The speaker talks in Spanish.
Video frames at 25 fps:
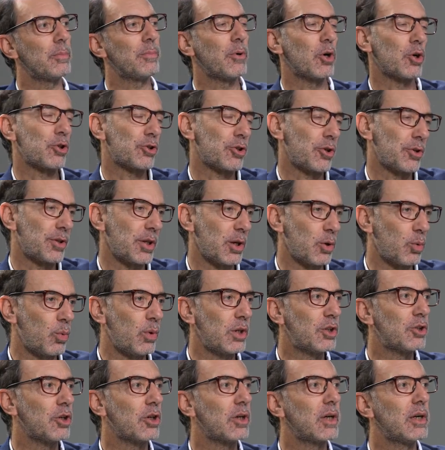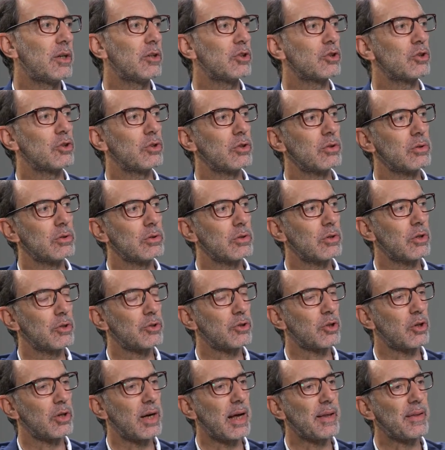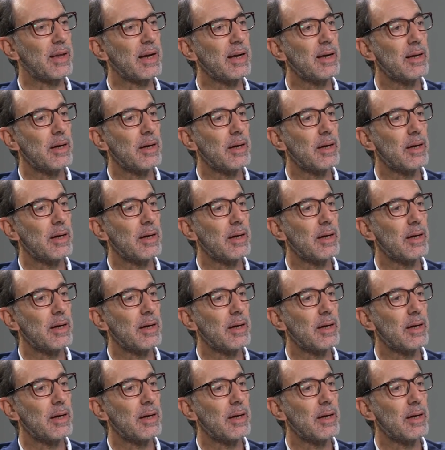otros circuitos que no son controladas.